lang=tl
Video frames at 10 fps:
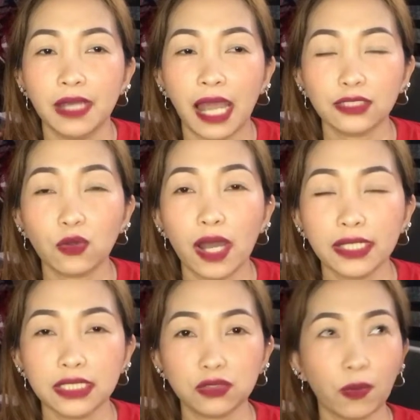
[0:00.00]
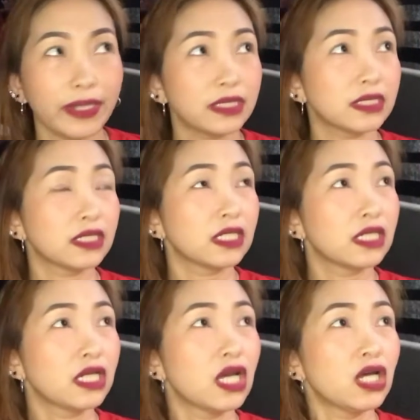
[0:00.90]
At 220, lang
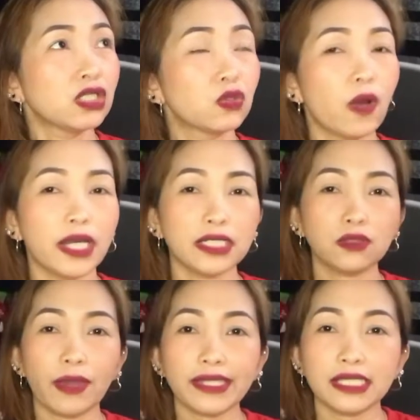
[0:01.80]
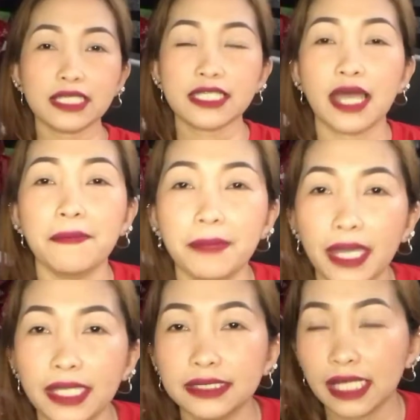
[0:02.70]
kasi yan. 227
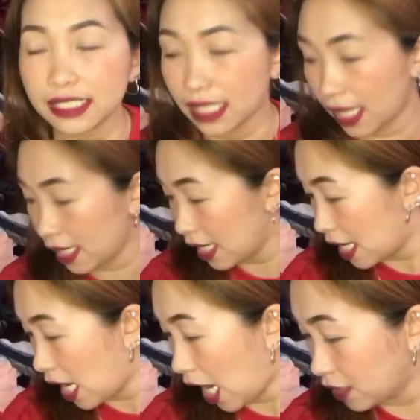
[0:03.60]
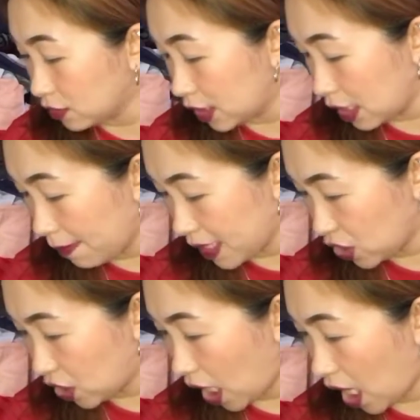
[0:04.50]
kasi ano din naman
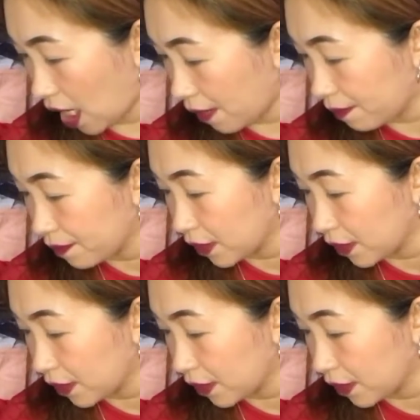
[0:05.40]
siya.